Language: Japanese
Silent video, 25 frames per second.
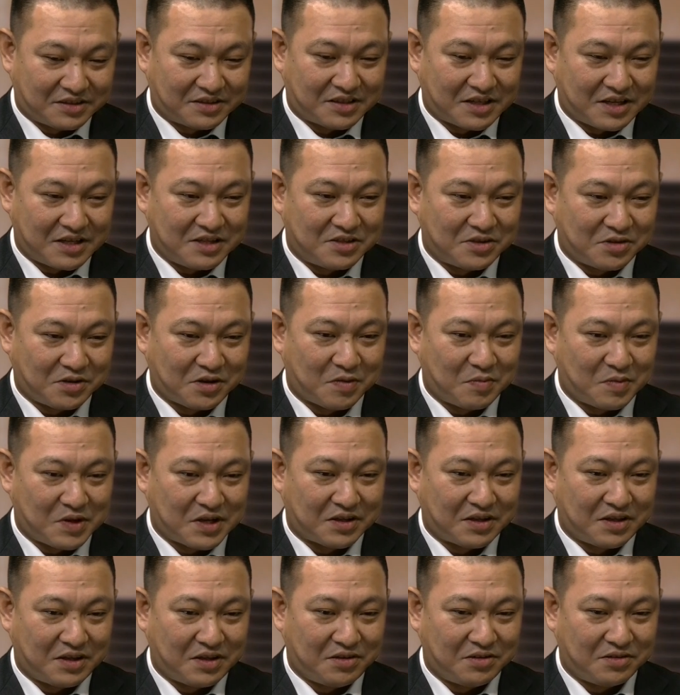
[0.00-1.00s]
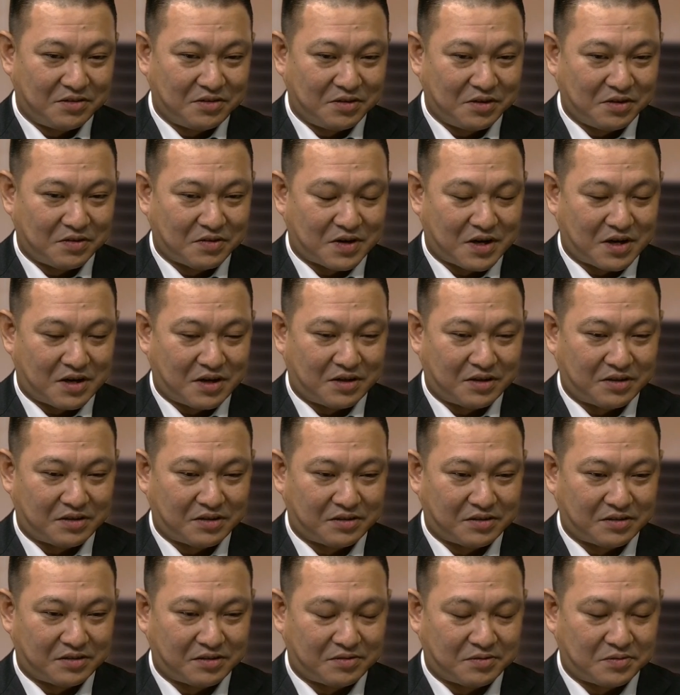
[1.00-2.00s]
一生懸命やってる時は
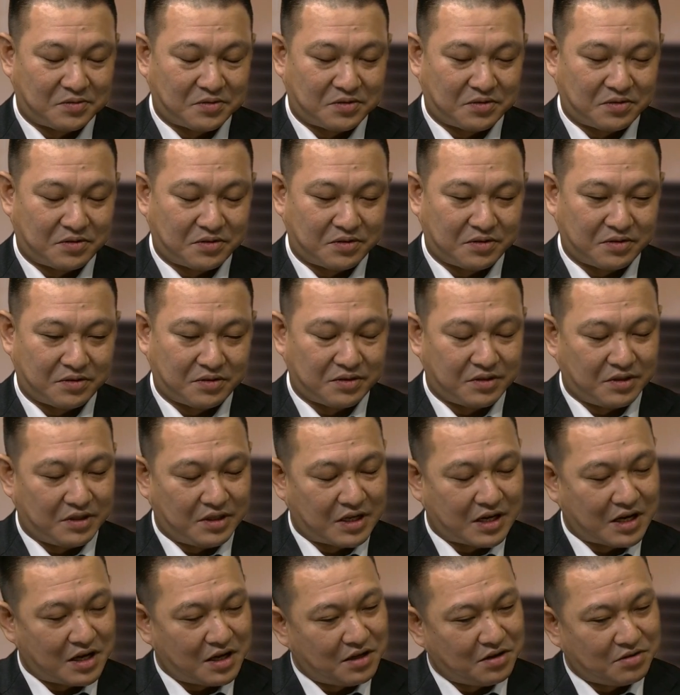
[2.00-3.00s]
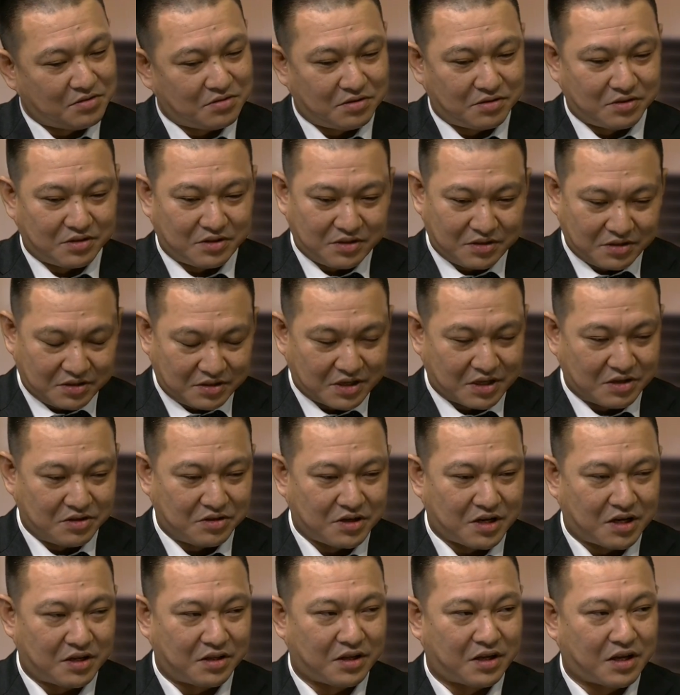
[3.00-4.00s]
もう意外にこう選手
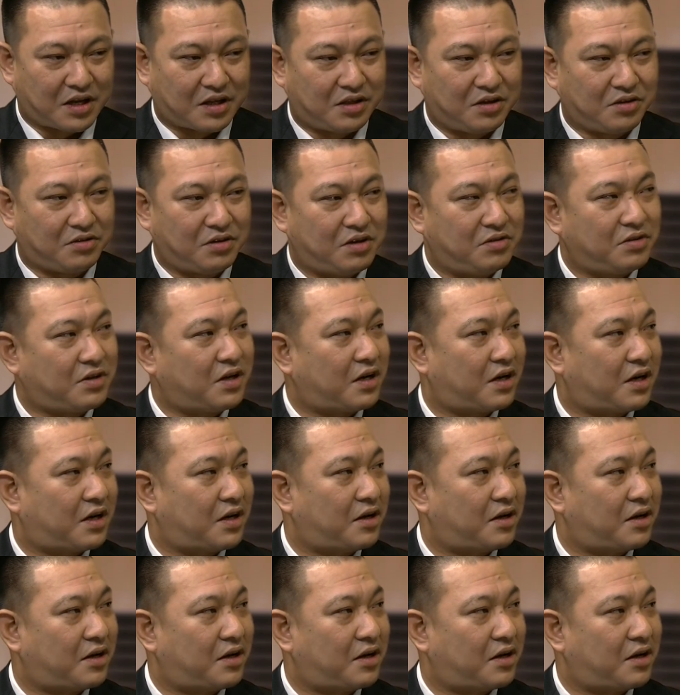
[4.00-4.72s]
間でやってくれるから、は